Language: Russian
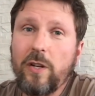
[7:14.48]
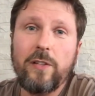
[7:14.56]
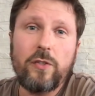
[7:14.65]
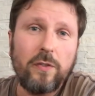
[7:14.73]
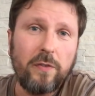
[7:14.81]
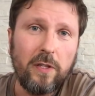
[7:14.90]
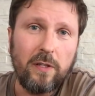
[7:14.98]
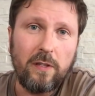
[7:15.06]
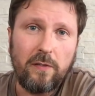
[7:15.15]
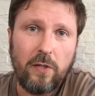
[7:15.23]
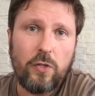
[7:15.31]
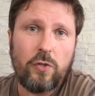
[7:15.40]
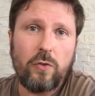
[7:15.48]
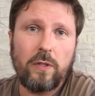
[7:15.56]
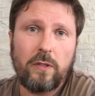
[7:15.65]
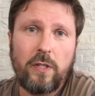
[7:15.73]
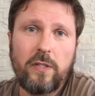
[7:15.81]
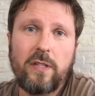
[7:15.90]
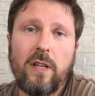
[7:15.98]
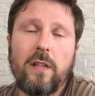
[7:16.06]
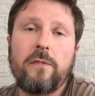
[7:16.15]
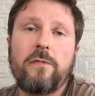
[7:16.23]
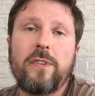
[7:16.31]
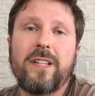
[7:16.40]
очевидные вещи он отрицал
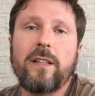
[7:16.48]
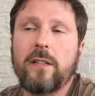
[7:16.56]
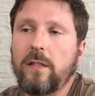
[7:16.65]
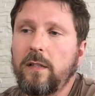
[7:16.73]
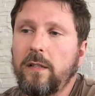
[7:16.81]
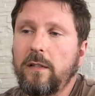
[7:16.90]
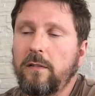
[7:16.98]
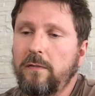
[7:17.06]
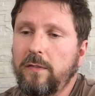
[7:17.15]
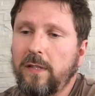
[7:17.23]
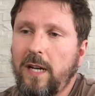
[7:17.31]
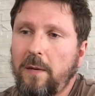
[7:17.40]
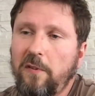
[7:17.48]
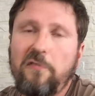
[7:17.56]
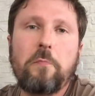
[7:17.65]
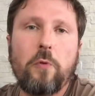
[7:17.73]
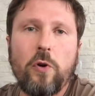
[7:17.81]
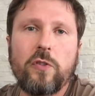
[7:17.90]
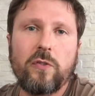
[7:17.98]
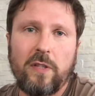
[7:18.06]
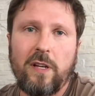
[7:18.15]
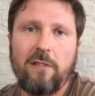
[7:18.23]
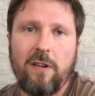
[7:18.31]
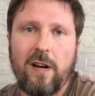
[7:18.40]
в, э, в, как бы в пользу
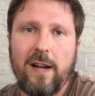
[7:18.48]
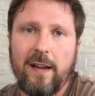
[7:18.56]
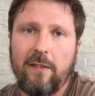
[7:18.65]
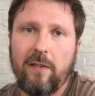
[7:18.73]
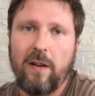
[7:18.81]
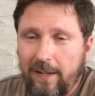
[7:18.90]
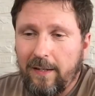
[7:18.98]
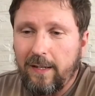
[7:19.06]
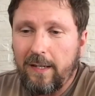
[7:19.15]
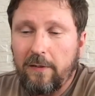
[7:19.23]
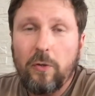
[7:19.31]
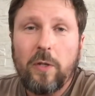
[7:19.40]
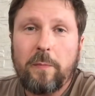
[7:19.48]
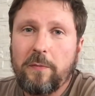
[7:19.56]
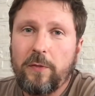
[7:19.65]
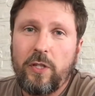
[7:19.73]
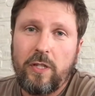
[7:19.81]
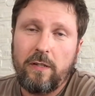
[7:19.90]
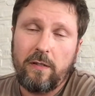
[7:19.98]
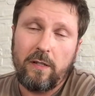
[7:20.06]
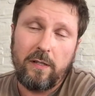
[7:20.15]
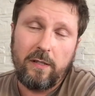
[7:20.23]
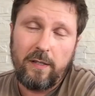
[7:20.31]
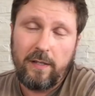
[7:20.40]
Навального. Э, вот, посмотрите,
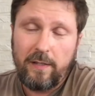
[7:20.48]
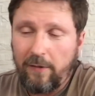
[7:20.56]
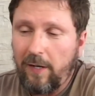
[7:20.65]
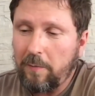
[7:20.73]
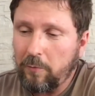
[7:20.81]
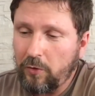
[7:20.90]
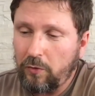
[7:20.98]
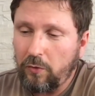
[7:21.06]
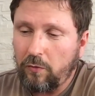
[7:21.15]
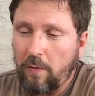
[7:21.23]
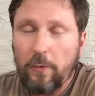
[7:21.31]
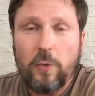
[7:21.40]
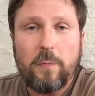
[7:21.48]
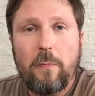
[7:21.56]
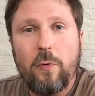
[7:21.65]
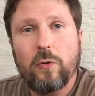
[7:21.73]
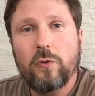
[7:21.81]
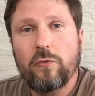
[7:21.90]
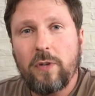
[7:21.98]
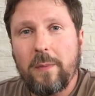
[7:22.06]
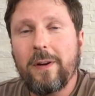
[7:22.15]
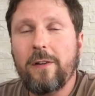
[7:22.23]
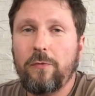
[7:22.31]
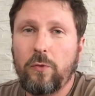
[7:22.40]
э, Навальному задают вопрос по поводу
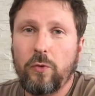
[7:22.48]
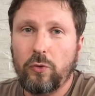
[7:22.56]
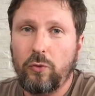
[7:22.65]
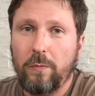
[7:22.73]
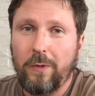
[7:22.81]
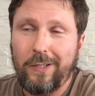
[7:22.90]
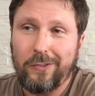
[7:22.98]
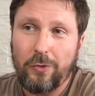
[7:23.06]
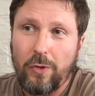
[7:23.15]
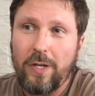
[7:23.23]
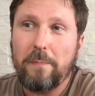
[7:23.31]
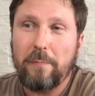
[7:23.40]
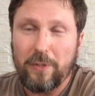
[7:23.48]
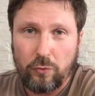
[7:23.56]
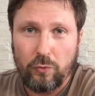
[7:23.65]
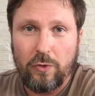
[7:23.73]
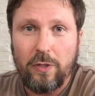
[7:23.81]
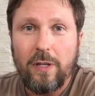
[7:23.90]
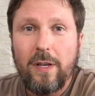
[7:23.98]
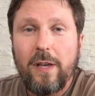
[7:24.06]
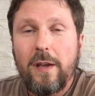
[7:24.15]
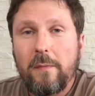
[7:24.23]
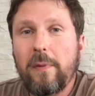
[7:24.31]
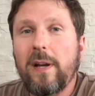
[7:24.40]
выборов в Госдуму, которые, по сути,
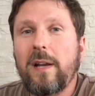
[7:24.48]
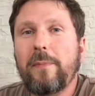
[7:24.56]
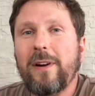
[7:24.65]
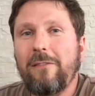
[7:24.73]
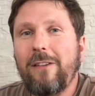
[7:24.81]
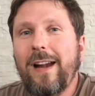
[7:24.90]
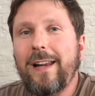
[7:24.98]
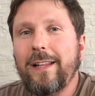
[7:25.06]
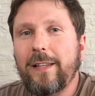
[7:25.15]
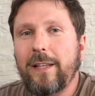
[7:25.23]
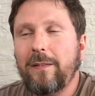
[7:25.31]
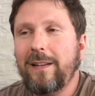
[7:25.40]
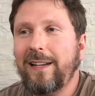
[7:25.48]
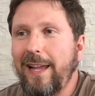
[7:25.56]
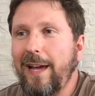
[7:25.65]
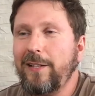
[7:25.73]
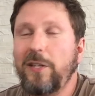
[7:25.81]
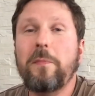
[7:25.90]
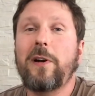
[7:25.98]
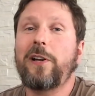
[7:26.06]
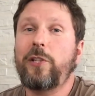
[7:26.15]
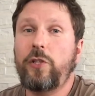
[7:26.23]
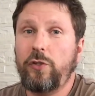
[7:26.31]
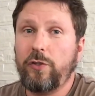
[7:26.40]
были провалены для
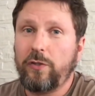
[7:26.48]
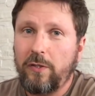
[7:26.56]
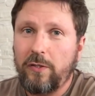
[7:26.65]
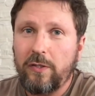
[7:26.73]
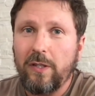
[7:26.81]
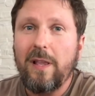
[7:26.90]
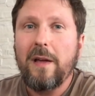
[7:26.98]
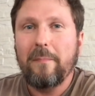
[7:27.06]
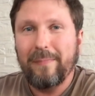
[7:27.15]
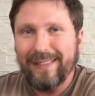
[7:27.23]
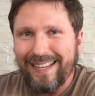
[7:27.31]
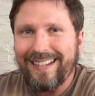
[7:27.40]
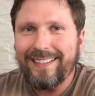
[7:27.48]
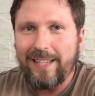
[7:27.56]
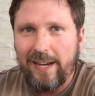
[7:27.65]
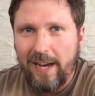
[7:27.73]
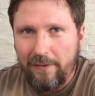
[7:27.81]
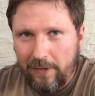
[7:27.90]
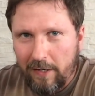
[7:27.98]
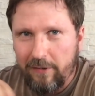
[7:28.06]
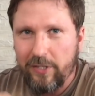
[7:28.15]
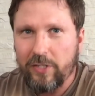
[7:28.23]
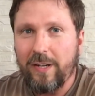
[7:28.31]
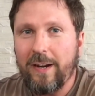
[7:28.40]
демократических сил благодаря, в
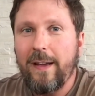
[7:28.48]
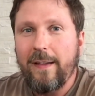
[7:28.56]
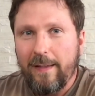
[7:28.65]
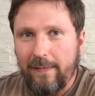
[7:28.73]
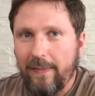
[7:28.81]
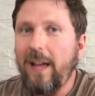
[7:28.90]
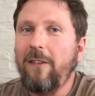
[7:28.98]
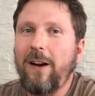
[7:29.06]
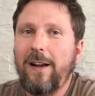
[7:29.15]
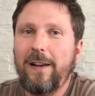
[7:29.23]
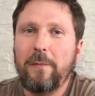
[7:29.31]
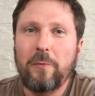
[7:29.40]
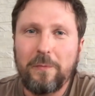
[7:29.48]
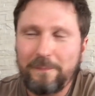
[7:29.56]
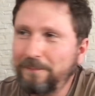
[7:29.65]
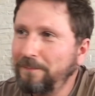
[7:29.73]
кавычках, Навальному.